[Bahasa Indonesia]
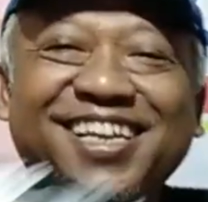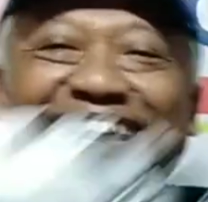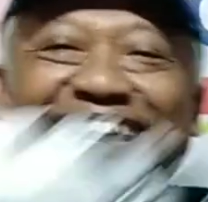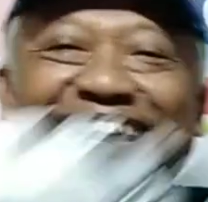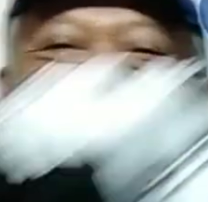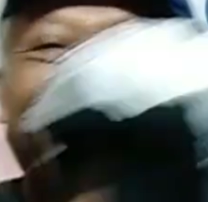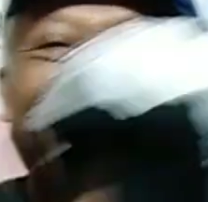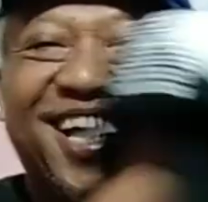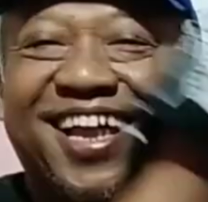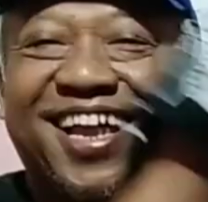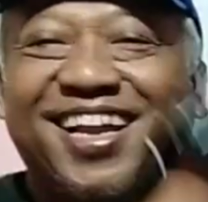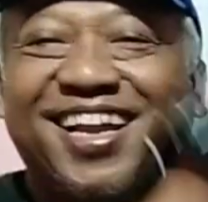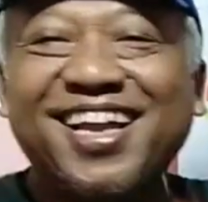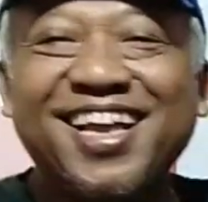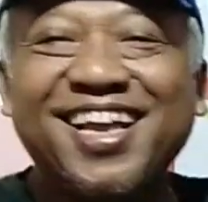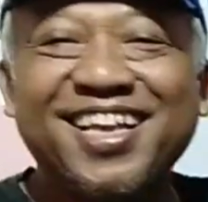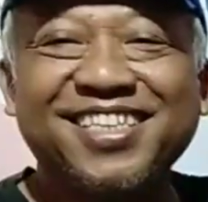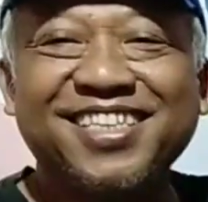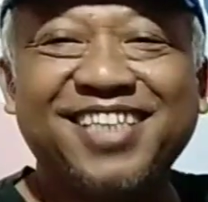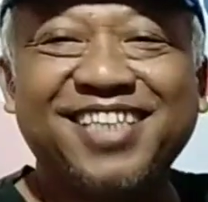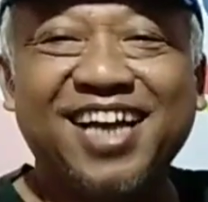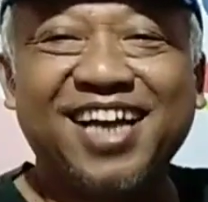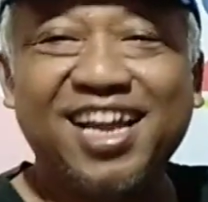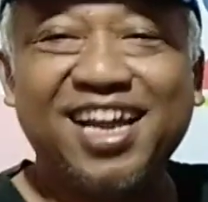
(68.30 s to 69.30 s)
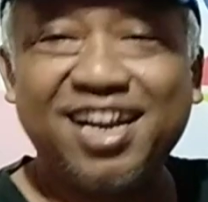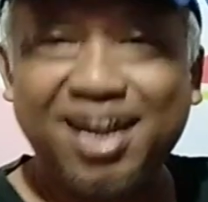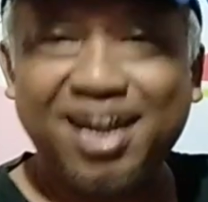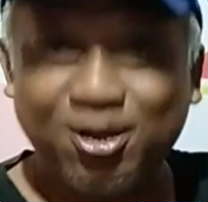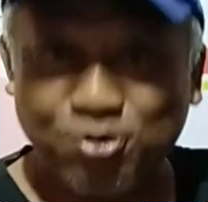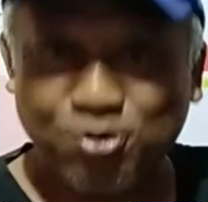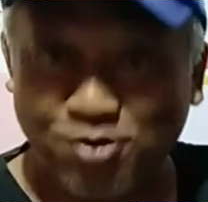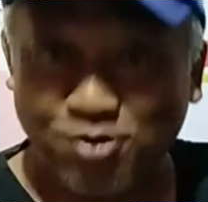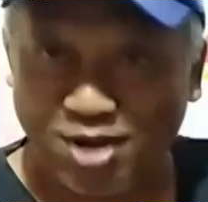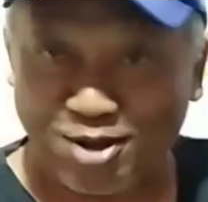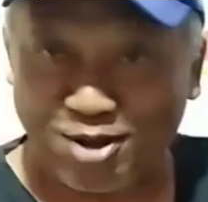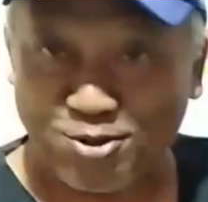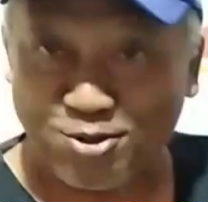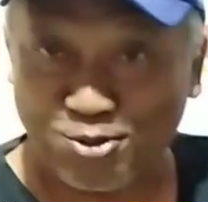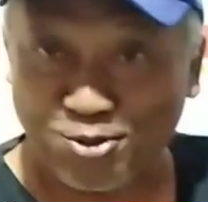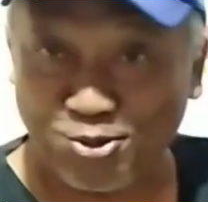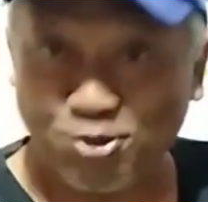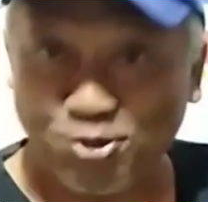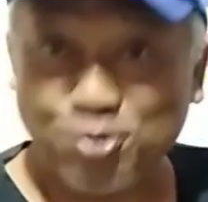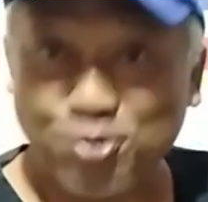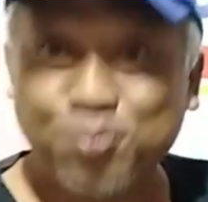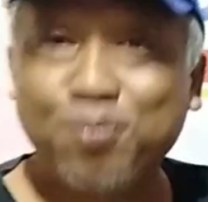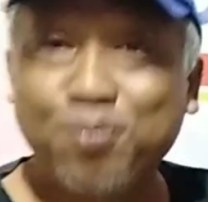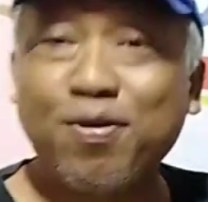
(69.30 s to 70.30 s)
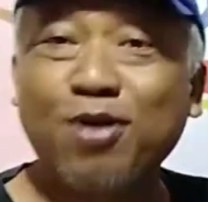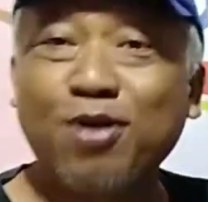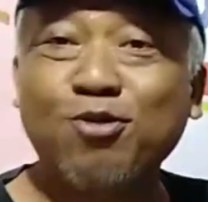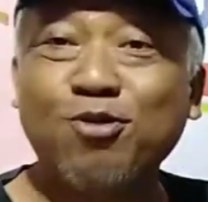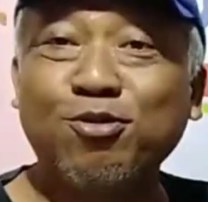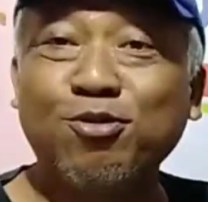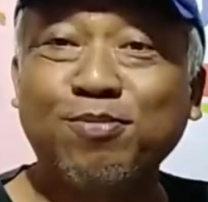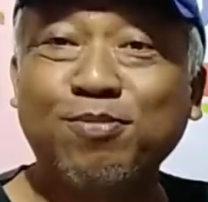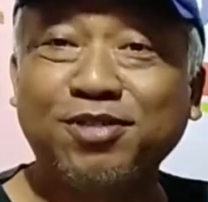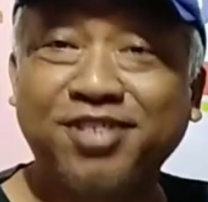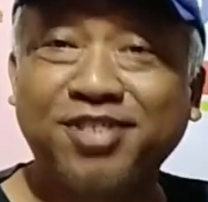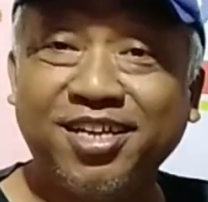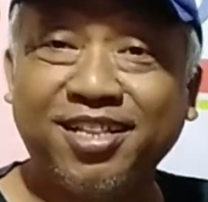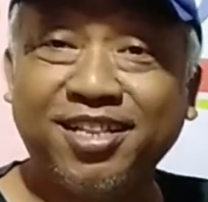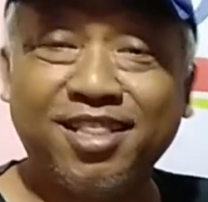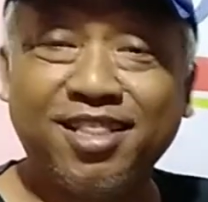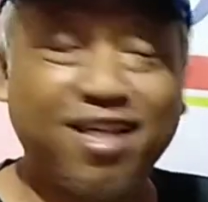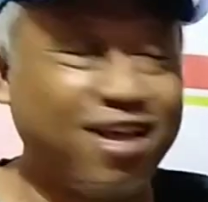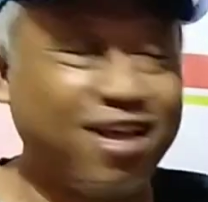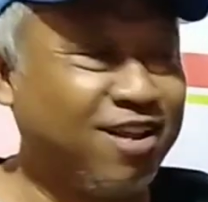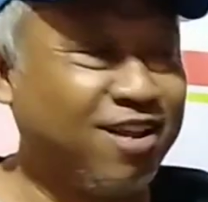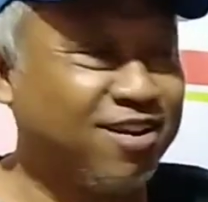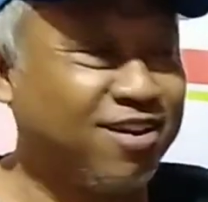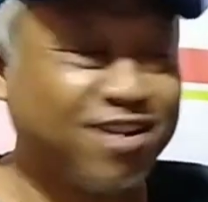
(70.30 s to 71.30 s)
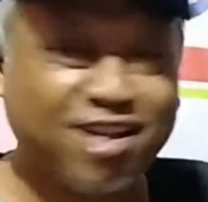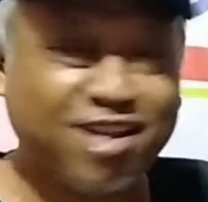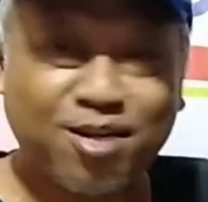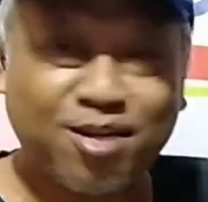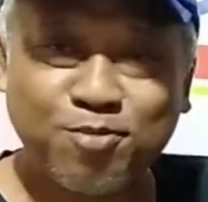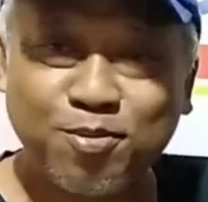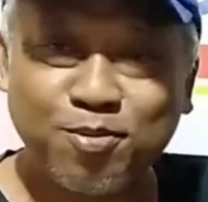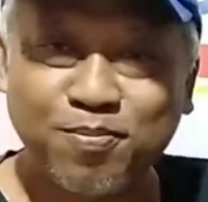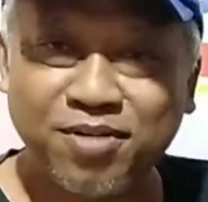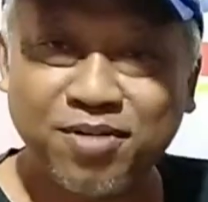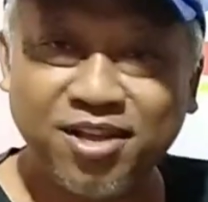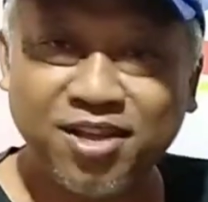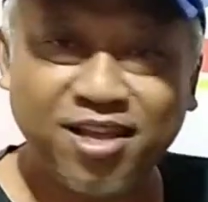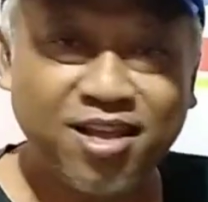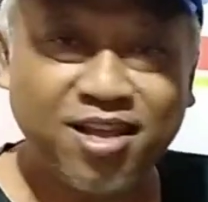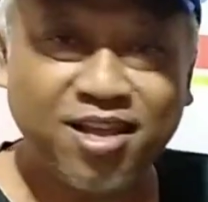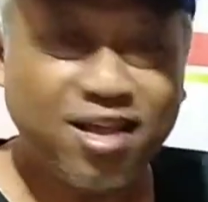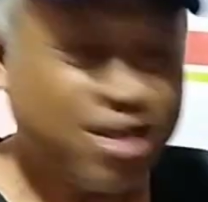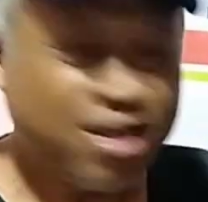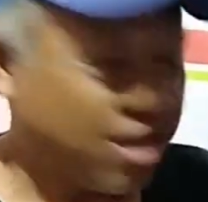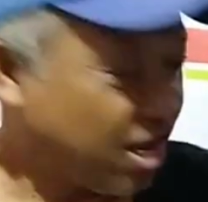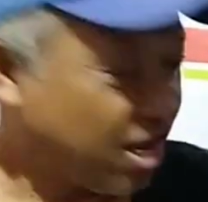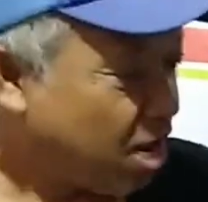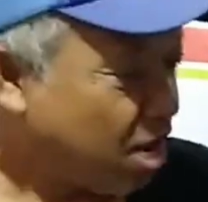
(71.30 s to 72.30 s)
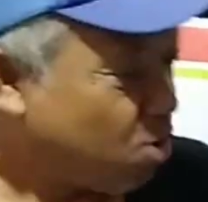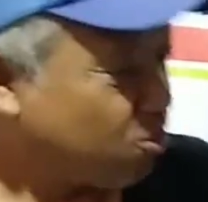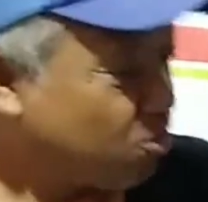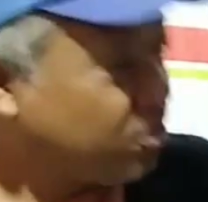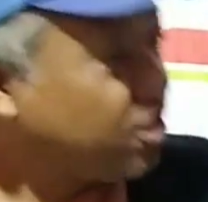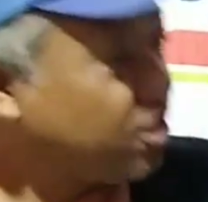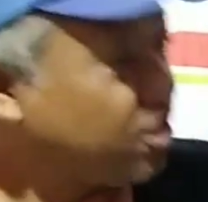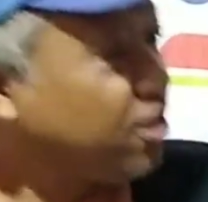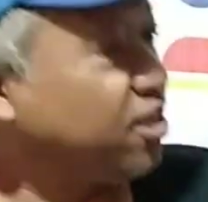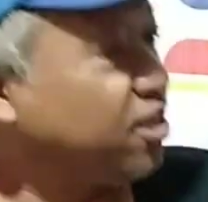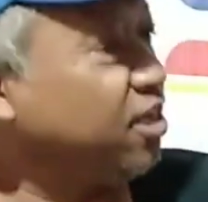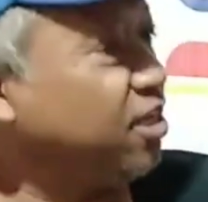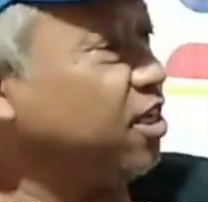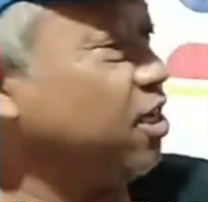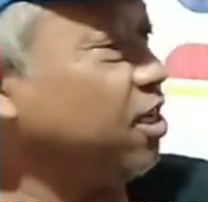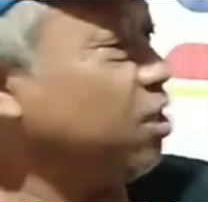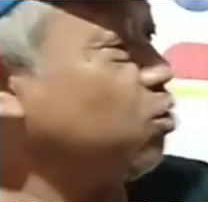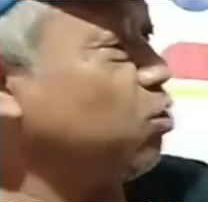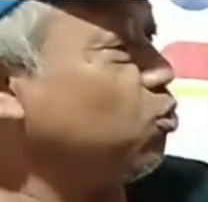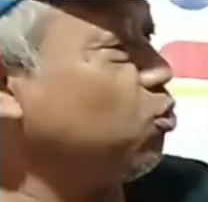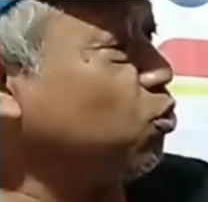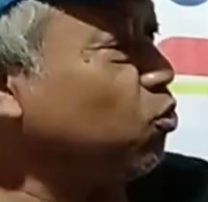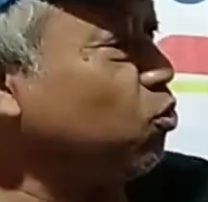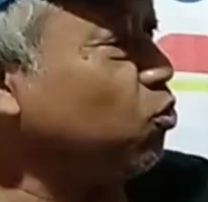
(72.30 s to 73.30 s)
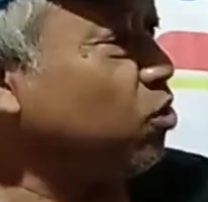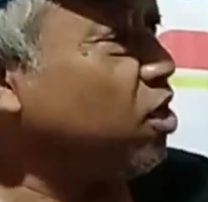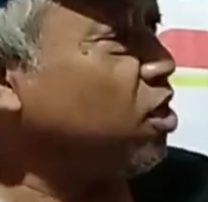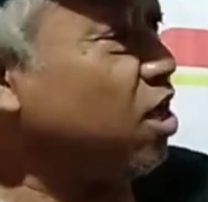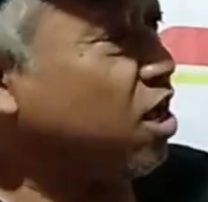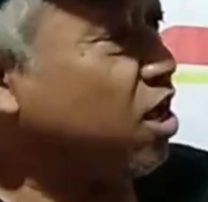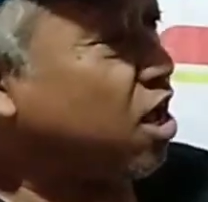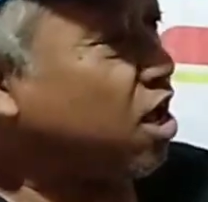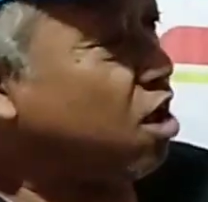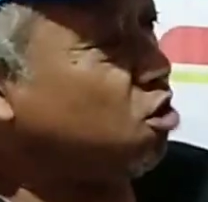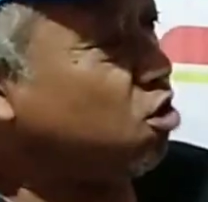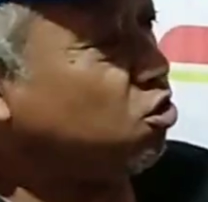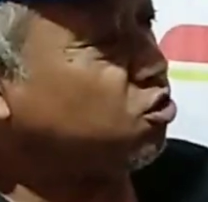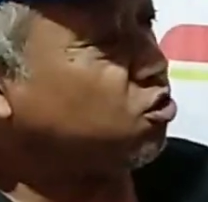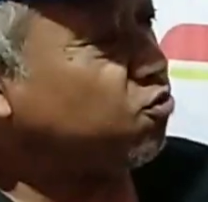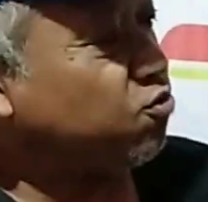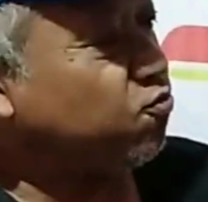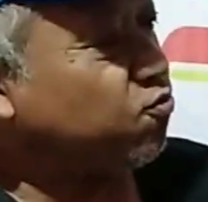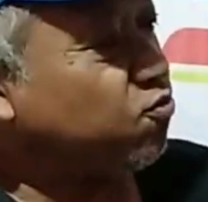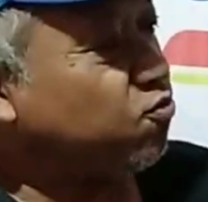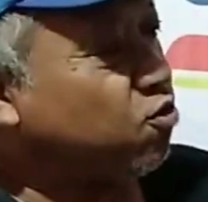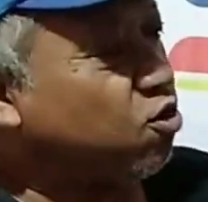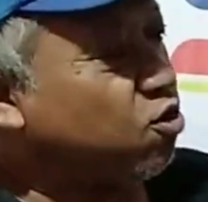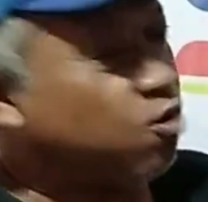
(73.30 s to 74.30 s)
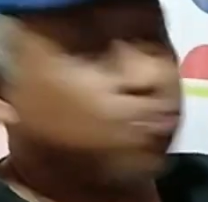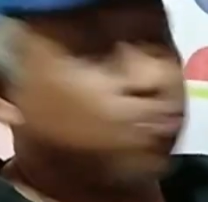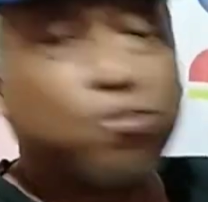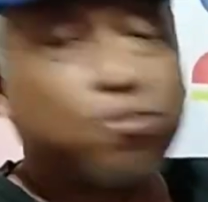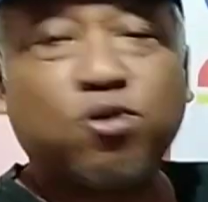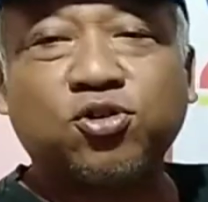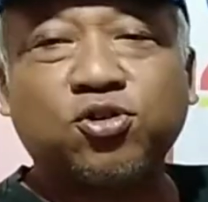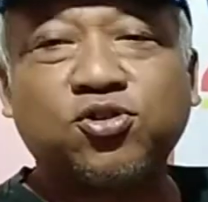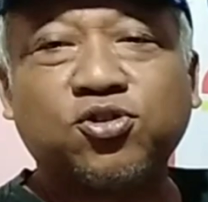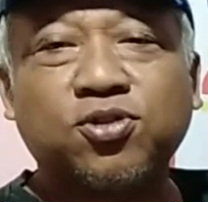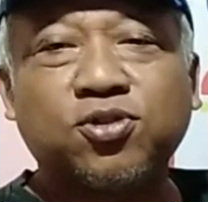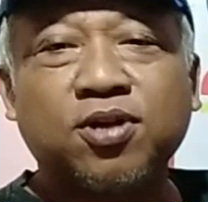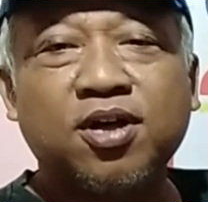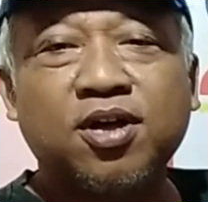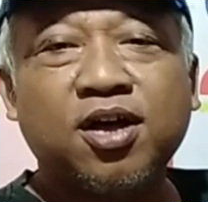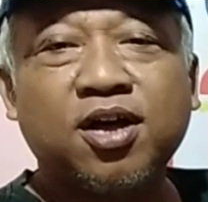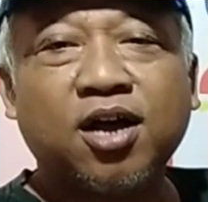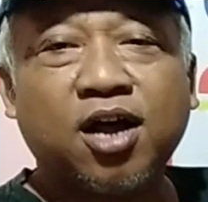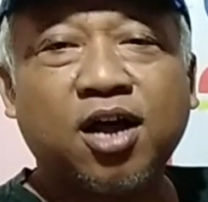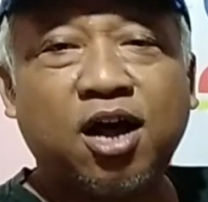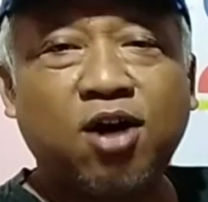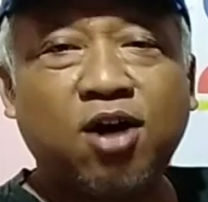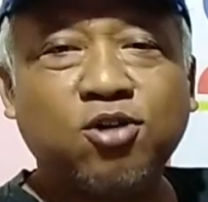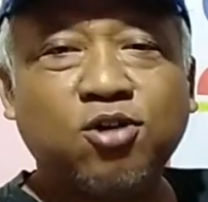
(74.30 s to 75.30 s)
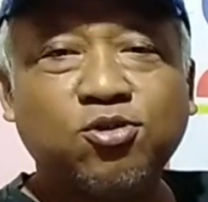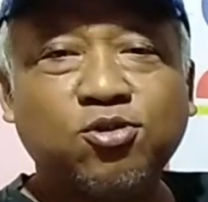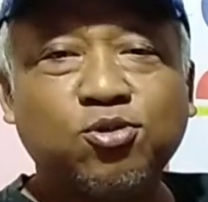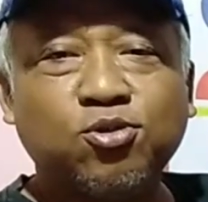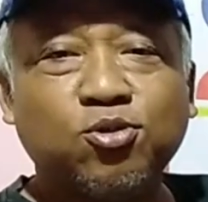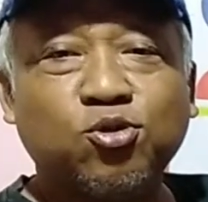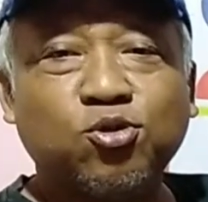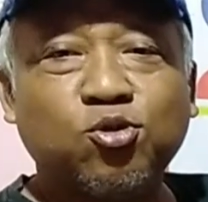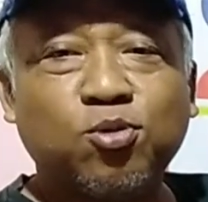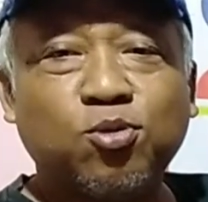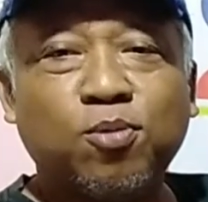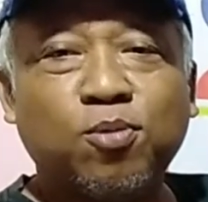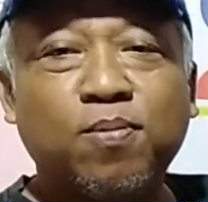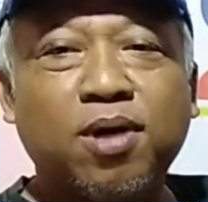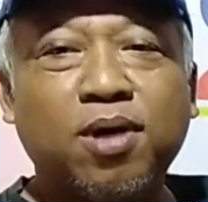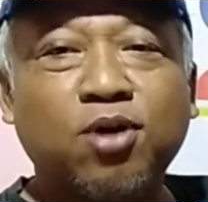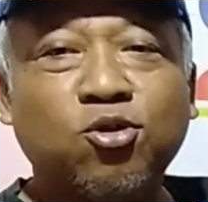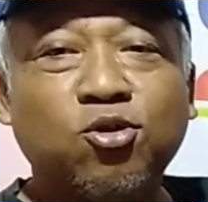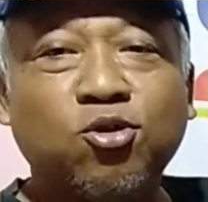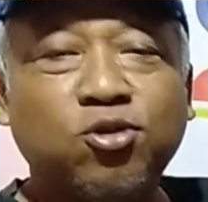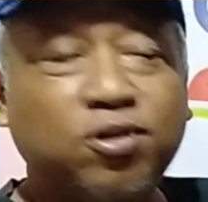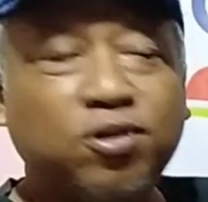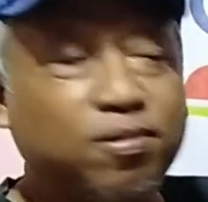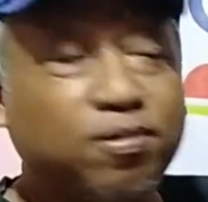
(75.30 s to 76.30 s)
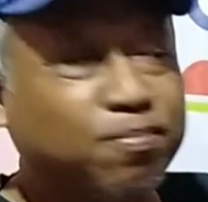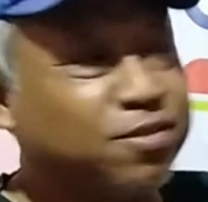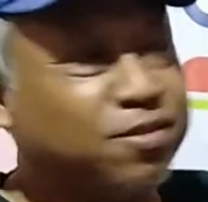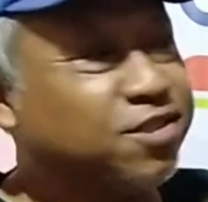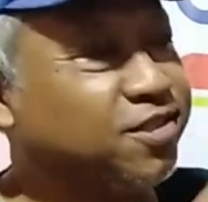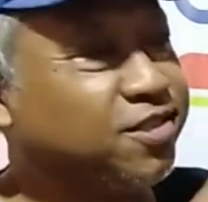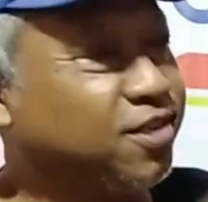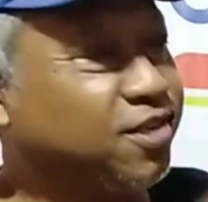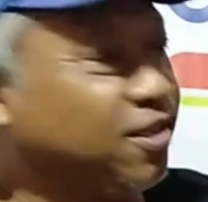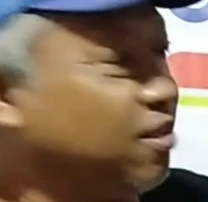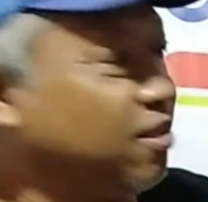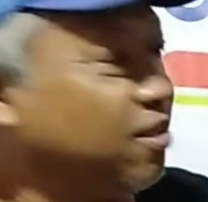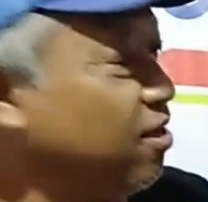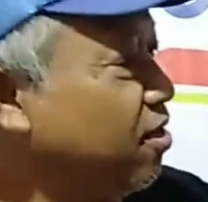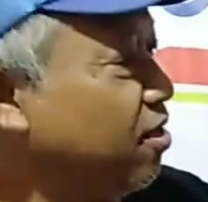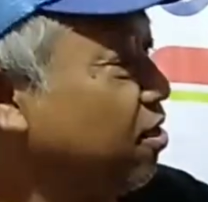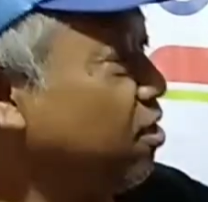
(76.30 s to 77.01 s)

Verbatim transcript: silakan jangan ragu-ragu untuk membangun masjid ya dengan membeli kaos ini ini judulnya kaos for mosque kaos untuk membangun masjid